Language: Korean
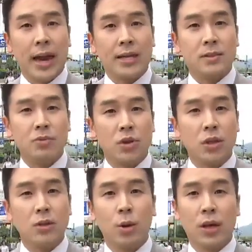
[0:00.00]

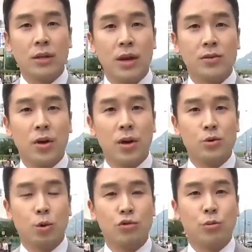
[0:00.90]
핵심적인 의혹에
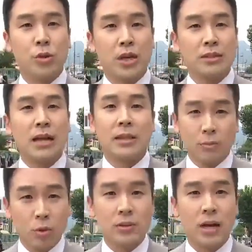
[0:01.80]
대해서 조국 후보자는
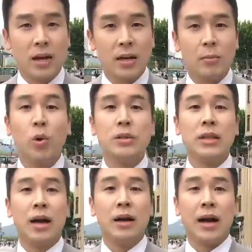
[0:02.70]
나는 모른다,
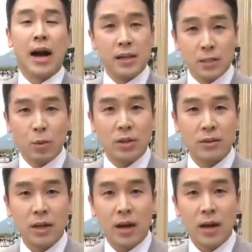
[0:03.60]
모른다, 알지
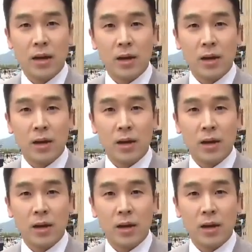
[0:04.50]
못한다,